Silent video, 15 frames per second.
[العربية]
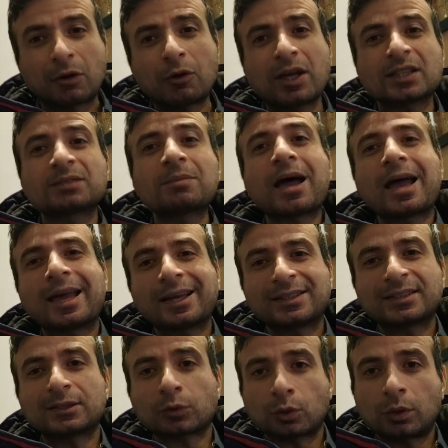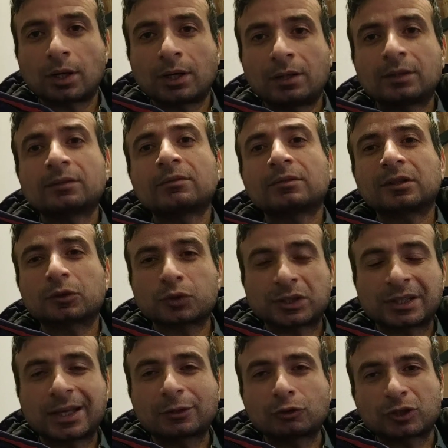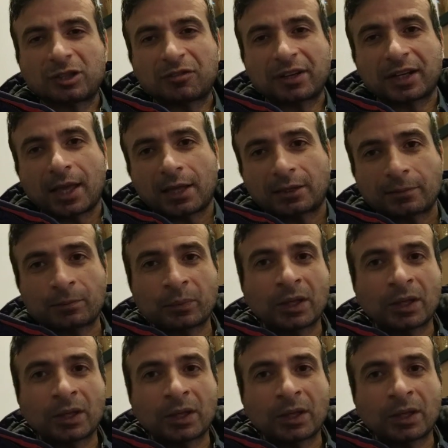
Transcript: او هي اسمها اكسترو روسيات وسفريات